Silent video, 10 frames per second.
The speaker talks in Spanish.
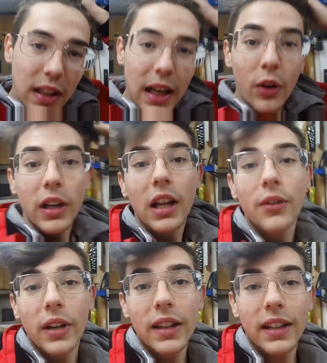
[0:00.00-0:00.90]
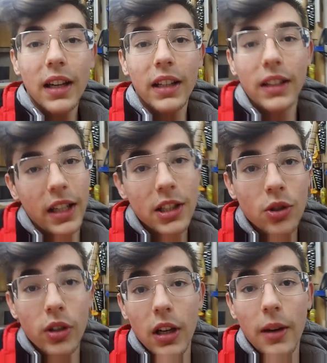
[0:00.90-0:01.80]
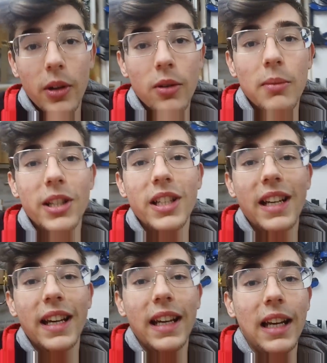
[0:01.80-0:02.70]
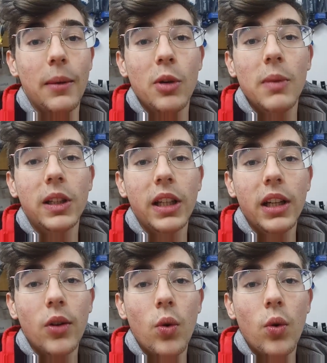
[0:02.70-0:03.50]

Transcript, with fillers: La única diferencia entre esto y el avión va a ser que el avión va a tener